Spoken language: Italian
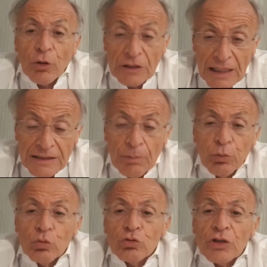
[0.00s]
porta a casa
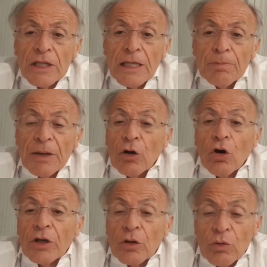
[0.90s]
punti,
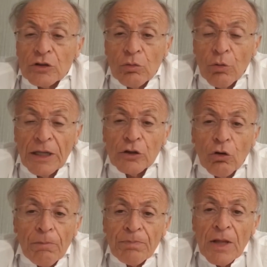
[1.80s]
però in questo
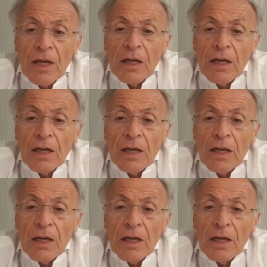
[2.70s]
momento